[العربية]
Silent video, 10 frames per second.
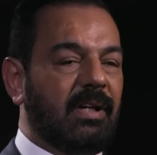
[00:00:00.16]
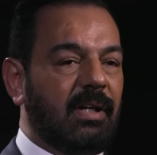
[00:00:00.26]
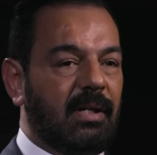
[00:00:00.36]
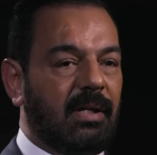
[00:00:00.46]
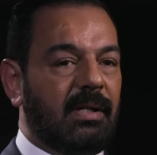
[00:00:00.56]

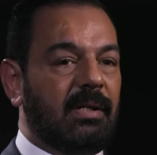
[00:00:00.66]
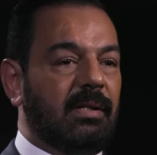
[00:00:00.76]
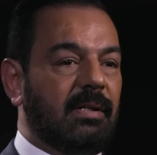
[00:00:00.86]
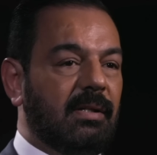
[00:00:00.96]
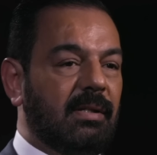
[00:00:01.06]
خلال
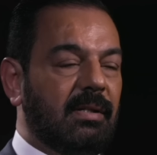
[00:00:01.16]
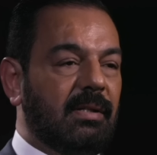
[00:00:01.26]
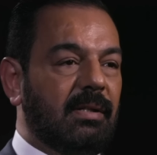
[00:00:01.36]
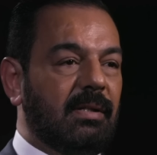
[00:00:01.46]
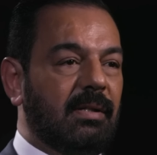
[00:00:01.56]

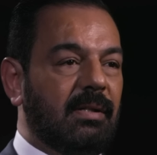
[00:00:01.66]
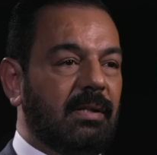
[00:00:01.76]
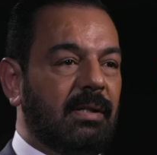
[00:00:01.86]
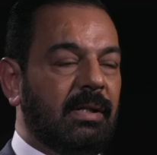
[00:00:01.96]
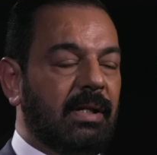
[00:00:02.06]

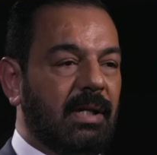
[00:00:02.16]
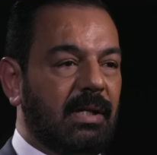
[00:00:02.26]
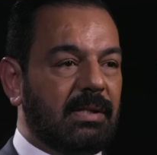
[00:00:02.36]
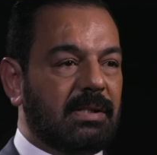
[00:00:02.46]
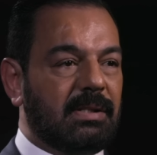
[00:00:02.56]

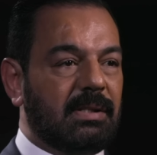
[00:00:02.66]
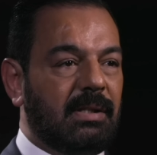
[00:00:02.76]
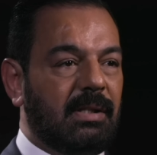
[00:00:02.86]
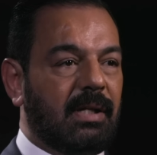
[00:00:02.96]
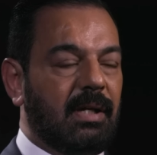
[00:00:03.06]
الناس
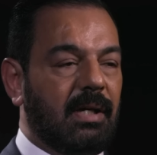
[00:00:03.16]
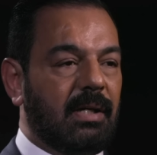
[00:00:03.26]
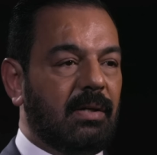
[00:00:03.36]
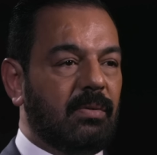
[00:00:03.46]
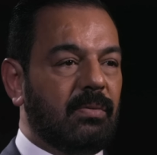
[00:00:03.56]
اللي
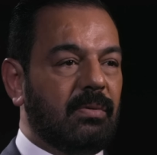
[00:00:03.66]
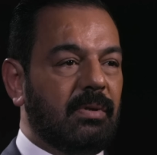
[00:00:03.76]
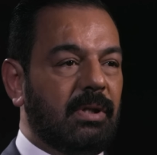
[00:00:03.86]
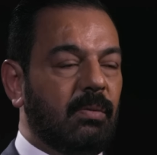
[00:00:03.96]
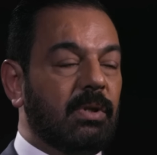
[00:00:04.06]
كانوا
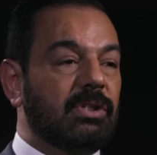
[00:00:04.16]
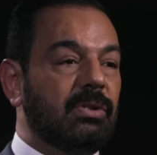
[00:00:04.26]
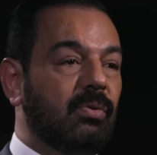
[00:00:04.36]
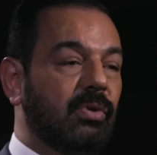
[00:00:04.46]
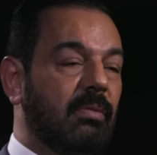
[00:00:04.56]

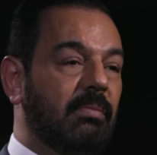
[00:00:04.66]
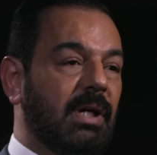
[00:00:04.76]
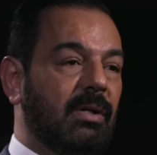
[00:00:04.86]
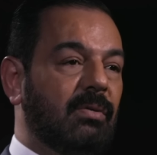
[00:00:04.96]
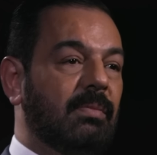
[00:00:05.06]
يوصلون
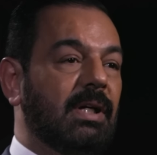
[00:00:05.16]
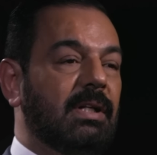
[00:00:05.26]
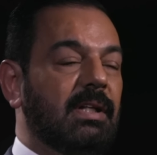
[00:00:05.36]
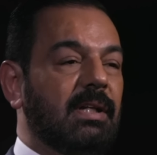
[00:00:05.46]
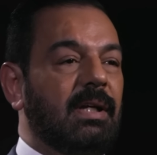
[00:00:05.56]

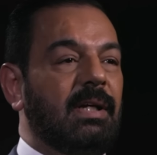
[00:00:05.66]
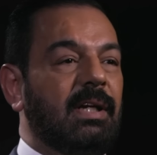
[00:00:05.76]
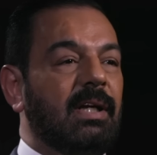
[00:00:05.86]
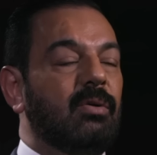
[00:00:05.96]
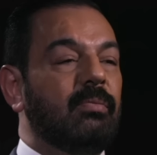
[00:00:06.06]
المعلومات
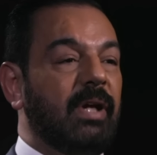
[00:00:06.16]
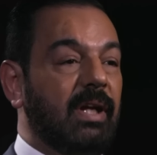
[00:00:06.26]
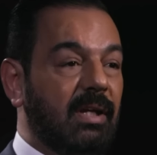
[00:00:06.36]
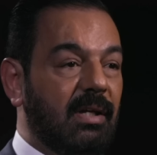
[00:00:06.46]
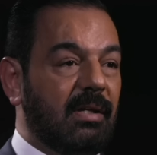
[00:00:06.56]

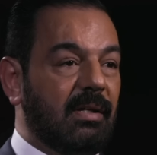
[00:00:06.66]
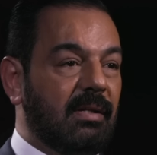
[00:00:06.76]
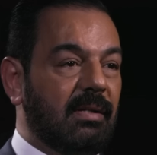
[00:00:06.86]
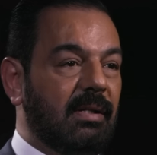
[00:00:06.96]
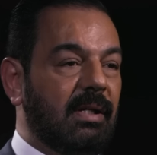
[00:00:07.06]
اليومية
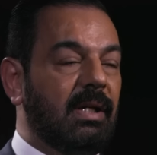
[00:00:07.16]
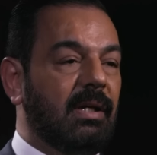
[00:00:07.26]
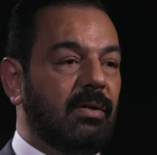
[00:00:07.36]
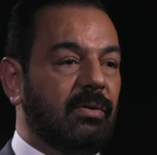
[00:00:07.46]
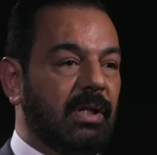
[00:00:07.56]
إلى
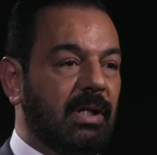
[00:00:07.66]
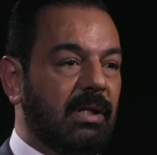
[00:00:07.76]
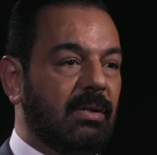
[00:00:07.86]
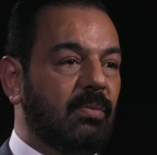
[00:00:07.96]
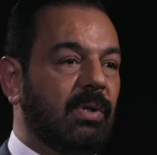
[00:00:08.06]

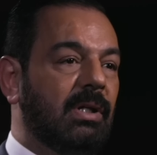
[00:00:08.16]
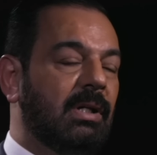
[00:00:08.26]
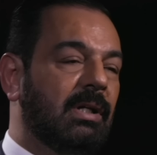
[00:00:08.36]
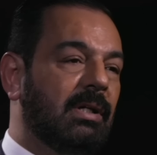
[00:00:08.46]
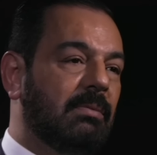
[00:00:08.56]
عدي
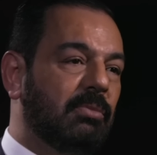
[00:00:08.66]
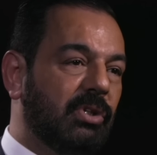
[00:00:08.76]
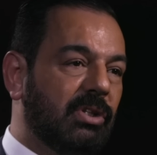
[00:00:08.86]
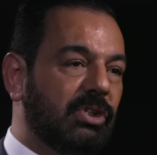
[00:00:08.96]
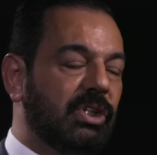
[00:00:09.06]
وإلى
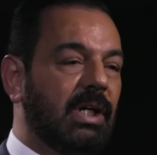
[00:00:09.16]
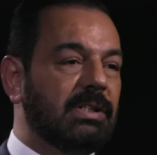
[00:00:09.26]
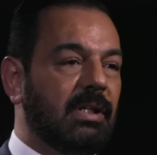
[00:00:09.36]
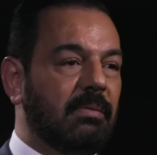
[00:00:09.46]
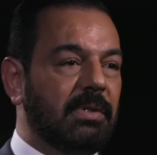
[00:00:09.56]
مدير جهاز
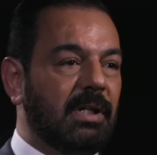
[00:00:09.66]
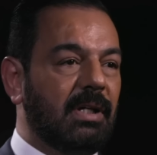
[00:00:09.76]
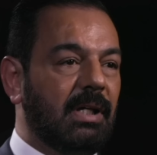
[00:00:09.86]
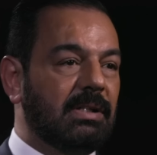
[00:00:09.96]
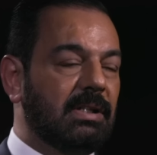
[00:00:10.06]
الأمن
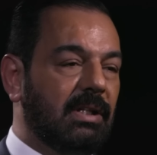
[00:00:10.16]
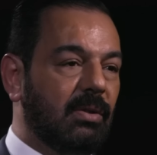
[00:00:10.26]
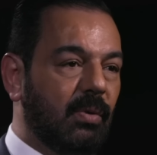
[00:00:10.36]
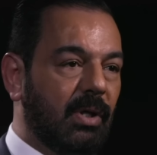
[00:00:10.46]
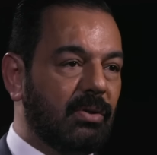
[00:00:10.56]
الخاص اللي
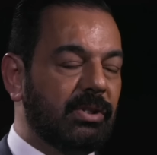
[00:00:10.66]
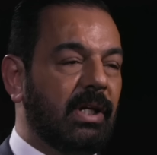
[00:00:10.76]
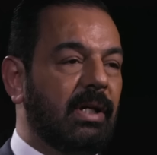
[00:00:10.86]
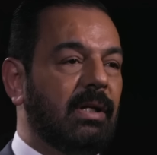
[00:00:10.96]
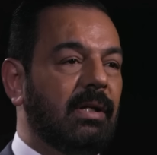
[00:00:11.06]
هو
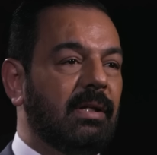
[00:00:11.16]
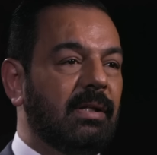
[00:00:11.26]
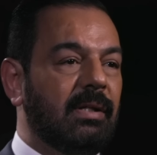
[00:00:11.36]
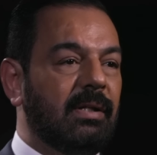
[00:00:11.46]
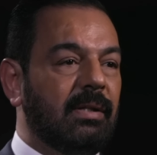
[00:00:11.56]
قصي
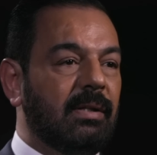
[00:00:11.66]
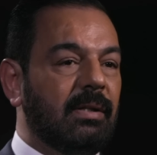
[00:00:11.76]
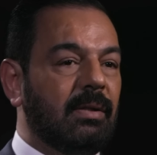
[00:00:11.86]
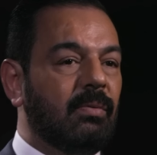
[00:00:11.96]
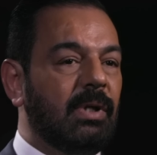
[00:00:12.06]

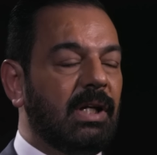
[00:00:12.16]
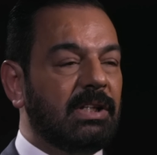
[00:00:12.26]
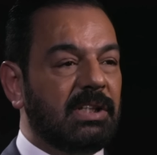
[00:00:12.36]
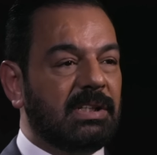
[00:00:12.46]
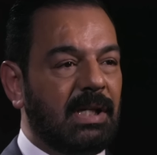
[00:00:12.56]

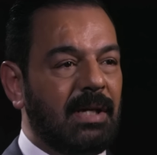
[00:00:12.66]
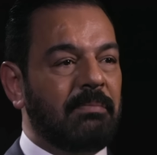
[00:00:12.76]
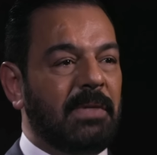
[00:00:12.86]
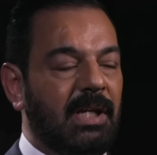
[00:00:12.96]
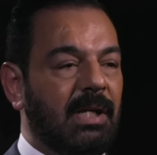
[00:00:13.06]
والأجهزة
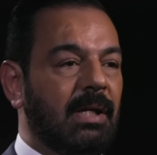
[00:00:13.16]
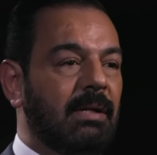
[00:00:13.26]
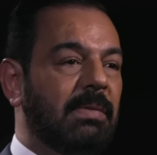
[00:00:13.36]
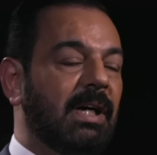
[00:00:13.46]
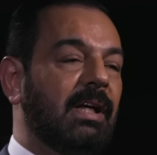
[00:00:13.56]
الأمنية
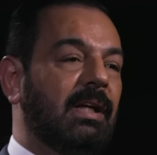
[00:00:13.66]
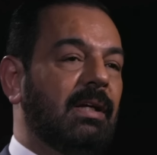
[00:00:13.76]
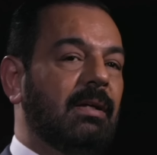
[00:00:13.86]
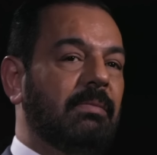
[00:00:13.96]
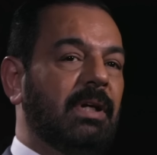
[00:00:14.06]

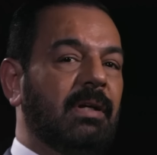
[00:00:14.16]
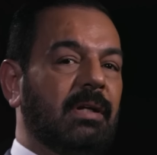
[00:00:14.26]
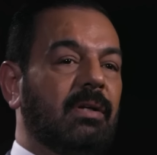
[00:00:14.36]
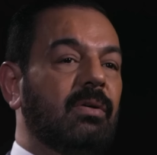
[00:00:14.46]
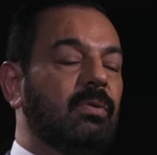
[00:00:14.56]
البقية
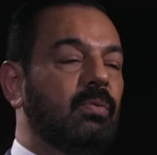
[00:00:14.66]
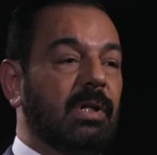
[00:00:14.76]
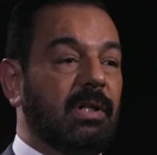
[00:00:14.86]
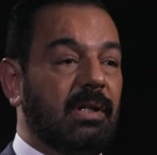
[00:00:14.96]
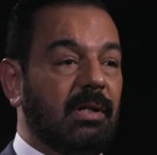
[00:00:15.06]
بأنه
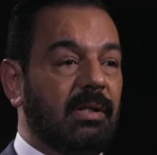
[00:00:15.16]
الوضع